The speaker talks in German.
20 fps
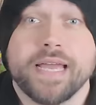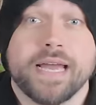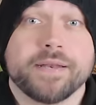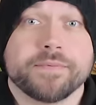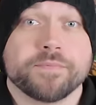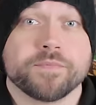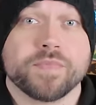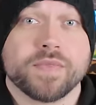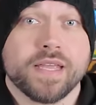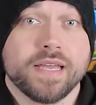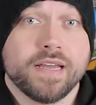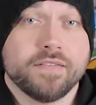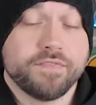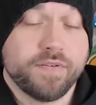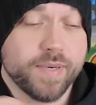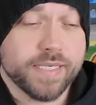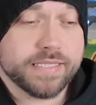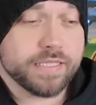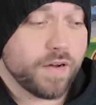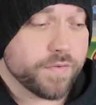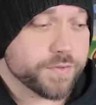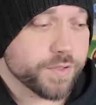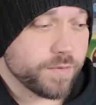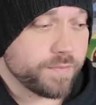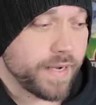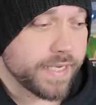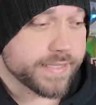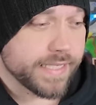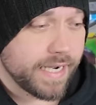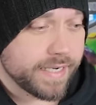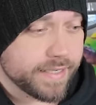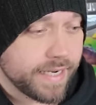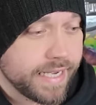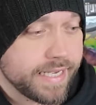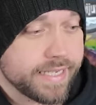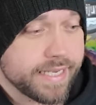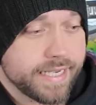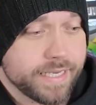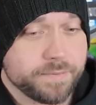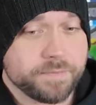Denn wir müssen auf so ein paar Sachen
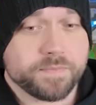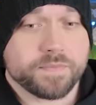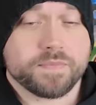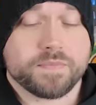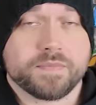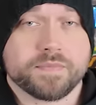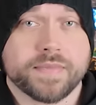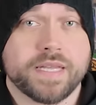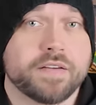eingehen.